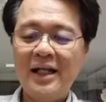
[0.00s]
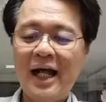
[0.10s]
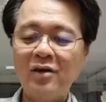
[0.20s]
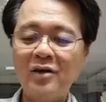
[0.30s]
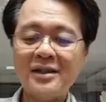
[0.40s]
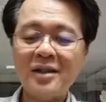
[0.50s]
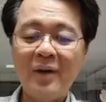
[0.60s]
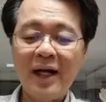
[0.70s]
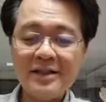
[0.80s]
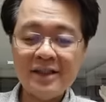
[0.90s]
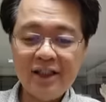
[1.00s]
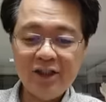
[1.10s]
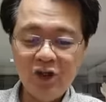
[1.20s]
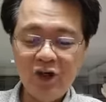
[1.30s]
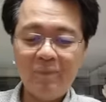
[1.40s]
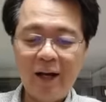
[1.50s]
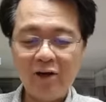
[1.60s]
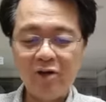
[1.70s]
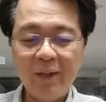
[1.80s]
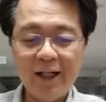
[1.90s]
Lalo na sa mga senior,
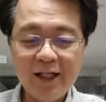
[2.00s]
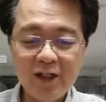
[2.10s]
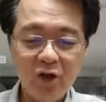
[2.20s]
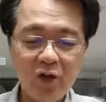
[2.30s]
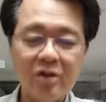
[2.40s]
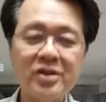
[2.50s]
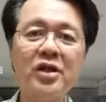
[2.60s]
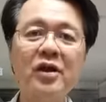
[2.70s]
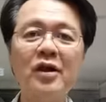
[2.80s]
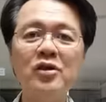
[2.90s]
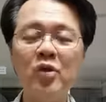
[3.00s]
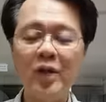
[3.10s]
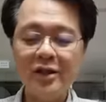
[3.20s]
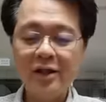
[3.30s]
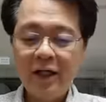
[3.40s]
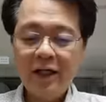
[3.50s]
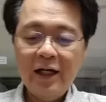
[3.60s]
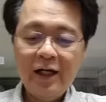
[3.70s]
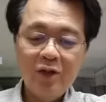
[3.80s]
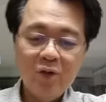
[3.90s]
bago maligo, siguraduhin
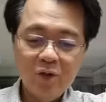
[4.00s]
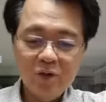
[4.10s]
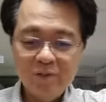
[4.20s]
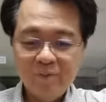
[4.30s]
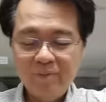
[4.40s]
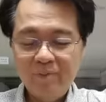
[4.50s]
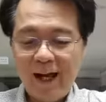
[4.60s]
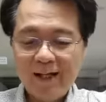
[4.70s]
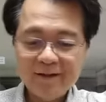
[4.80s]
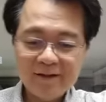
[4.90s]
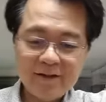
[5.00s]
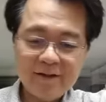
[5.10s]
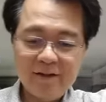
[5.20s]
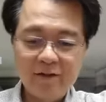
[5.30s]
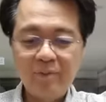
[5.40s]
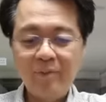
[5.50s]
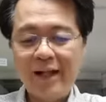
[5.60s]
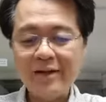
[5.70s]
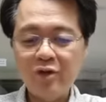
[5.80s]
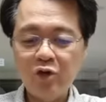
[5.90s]
yung bat yung
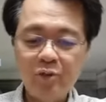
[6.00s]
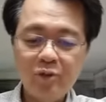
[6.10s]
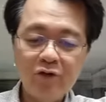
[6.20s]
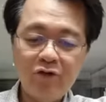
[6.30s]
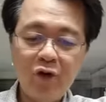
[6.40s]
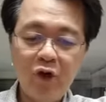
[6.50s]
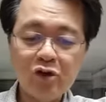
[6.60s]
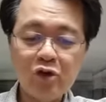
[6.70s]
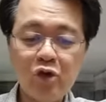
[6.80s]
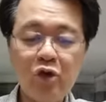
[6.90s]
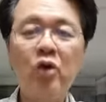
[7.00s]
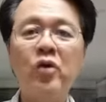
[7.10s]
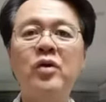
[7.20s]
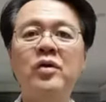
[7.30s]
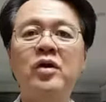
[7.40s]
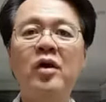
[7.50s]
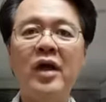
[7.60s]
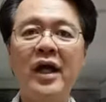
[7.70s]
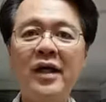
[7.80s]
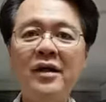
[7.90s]
bathroom, yung floor to you.
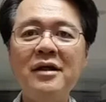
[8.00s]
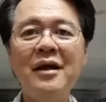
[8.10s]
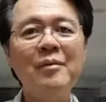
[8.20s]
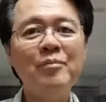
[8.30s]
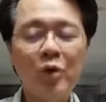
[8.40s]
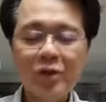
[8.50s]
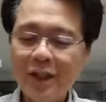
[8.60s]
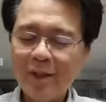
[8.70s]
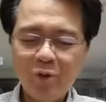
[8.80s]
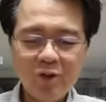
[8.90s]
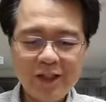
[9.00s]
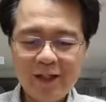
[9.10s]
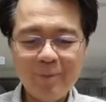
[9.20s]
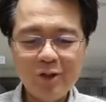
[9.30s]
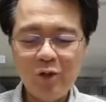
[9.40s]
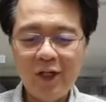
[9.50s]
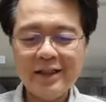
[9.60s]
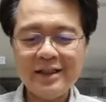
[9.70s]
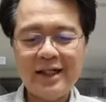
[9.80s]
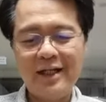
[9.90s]
okay? Muntik-muntik
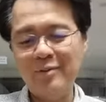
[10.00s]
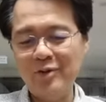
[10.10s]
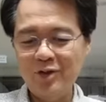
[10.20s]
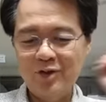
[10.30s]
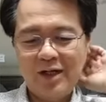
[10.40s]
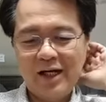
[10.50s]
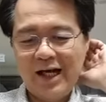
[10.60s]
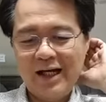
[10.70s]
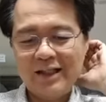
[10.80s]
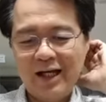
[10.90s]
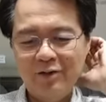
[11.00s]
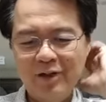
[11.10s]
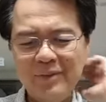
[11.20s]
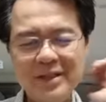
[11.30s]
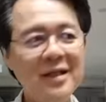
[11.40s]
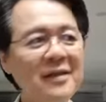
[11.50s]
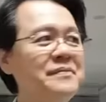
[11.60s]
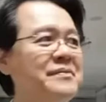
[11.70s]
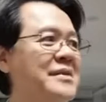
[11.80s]
madulas, alam mo, kahit ako eh, minsan,